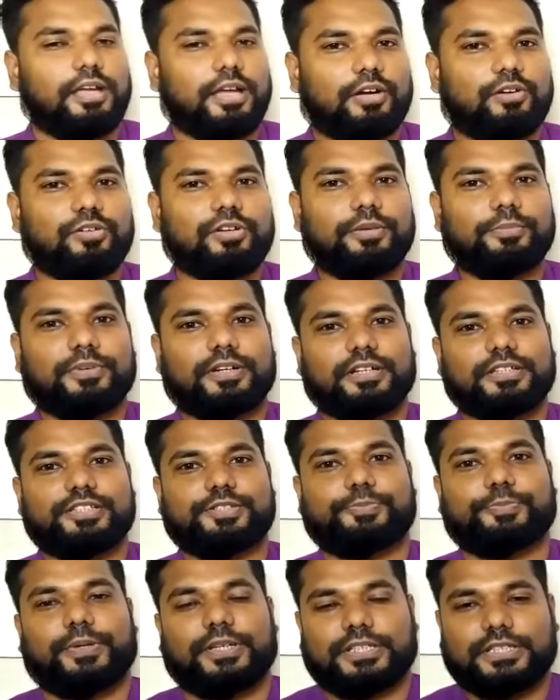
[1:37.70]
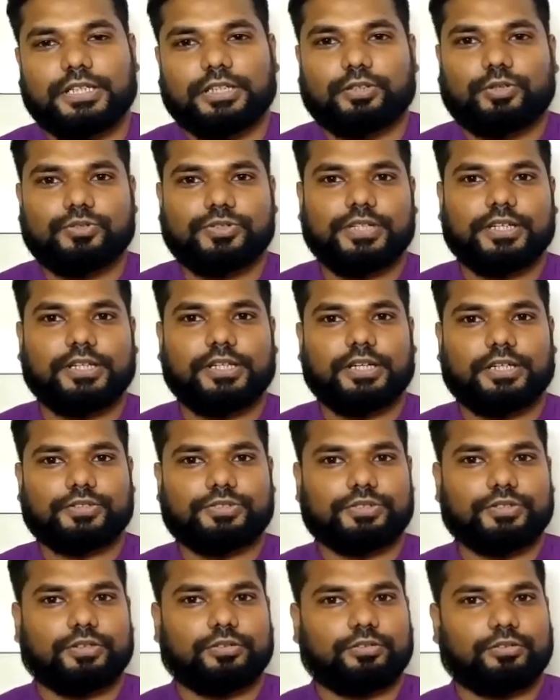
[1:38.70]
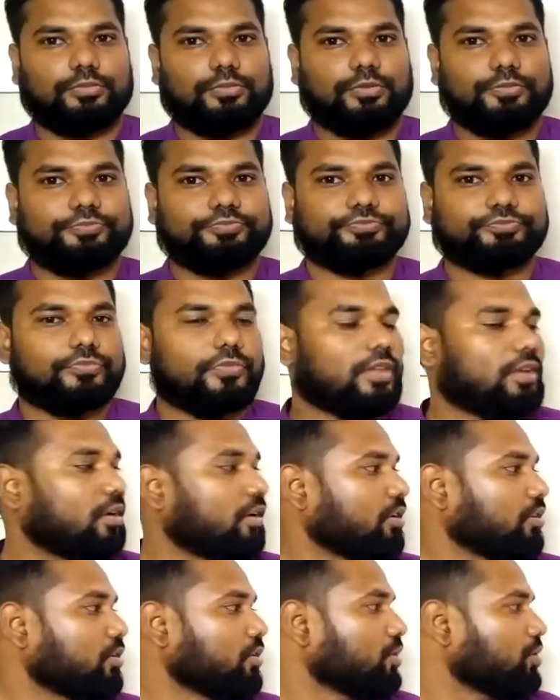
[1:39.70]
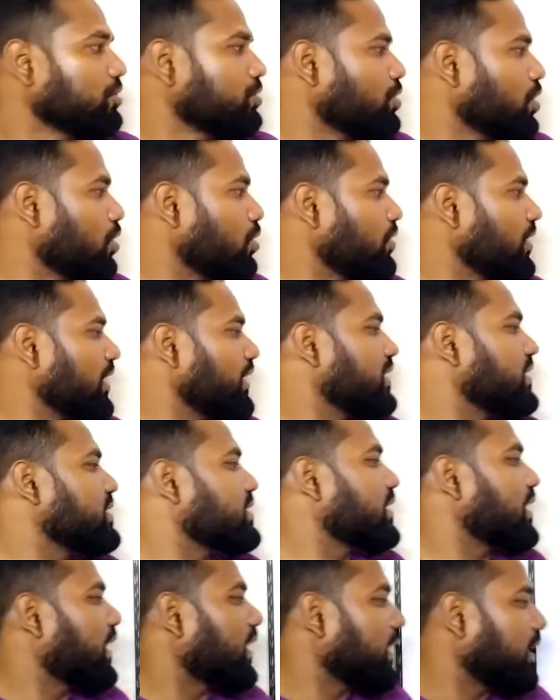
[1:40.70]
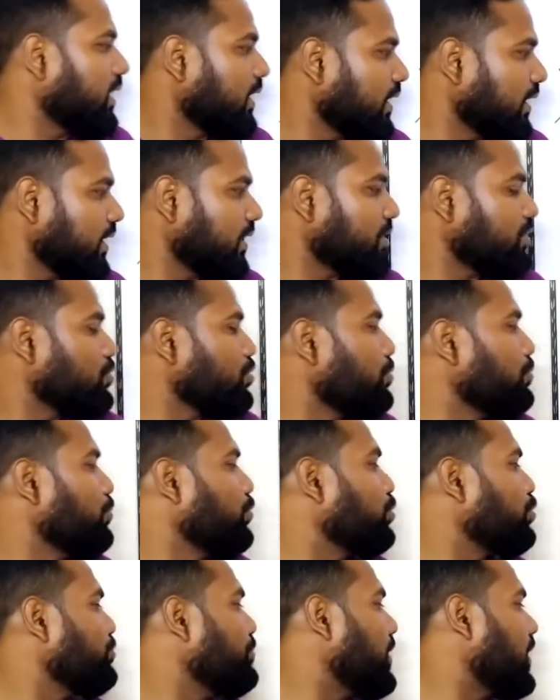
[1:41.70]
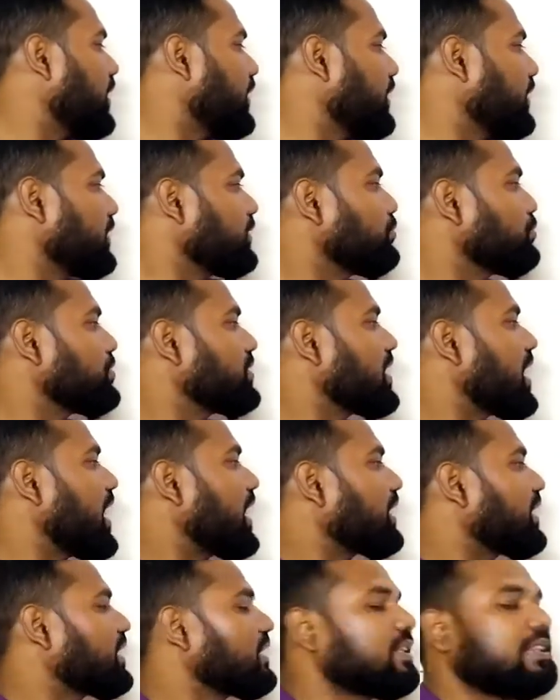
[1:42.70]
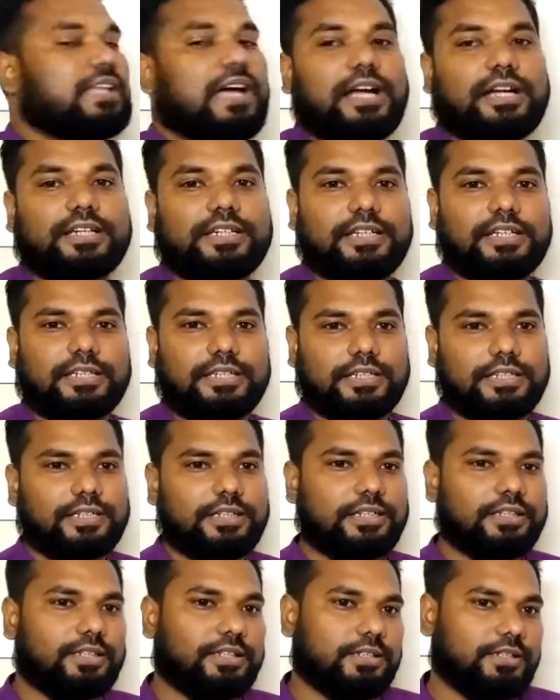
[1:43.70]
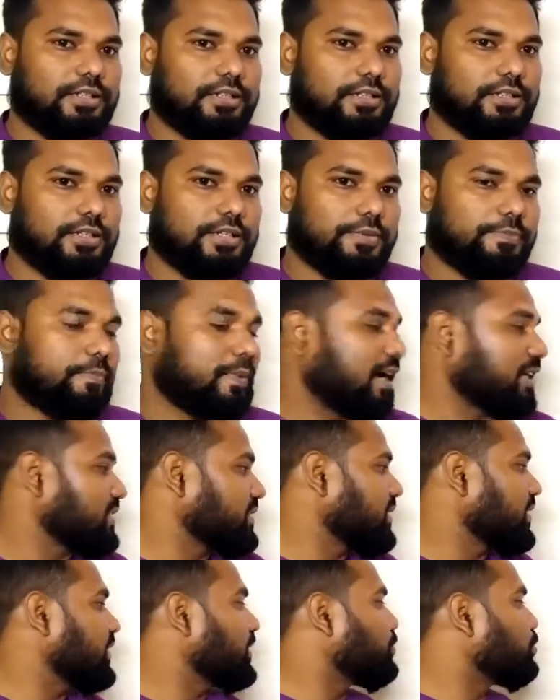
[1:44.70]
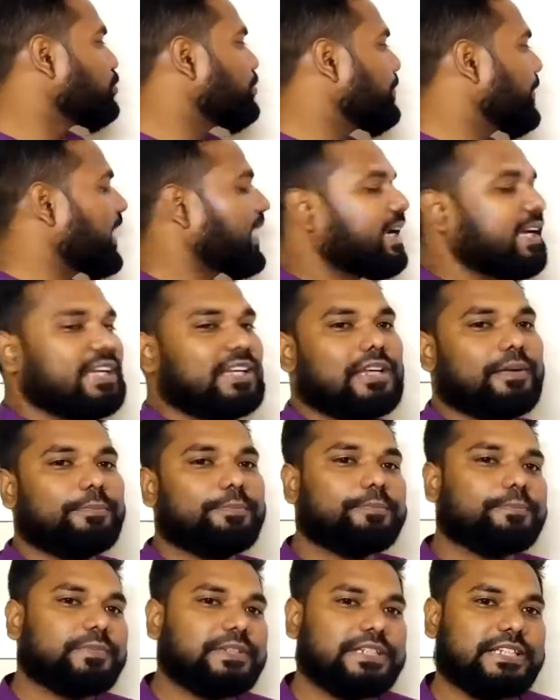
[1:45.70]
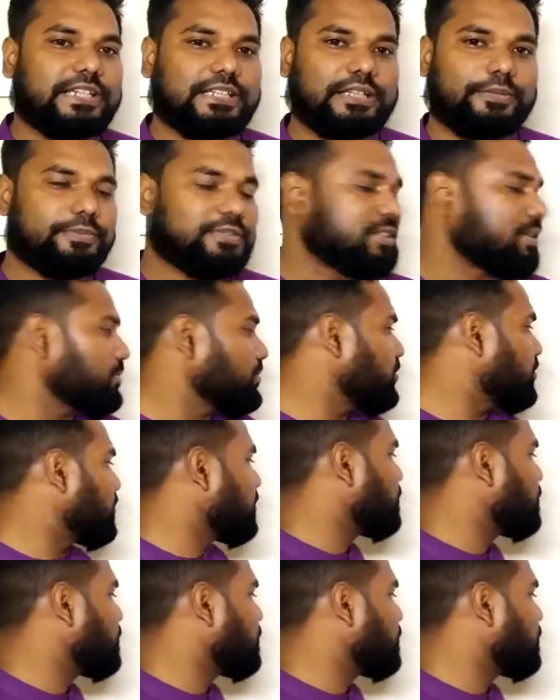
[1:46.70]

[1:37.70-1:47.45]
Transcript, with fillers: এখন আমরা স্পেশাল ক্রসিং নিয়ে আলোচনা করব যখন একটি চেকের সম্মুখ ভাগে দুটি আড়াড়ি দাগ টেনে মাঝখানে কোনো ব্যাংকের নাম লেখা থাকবে যেমন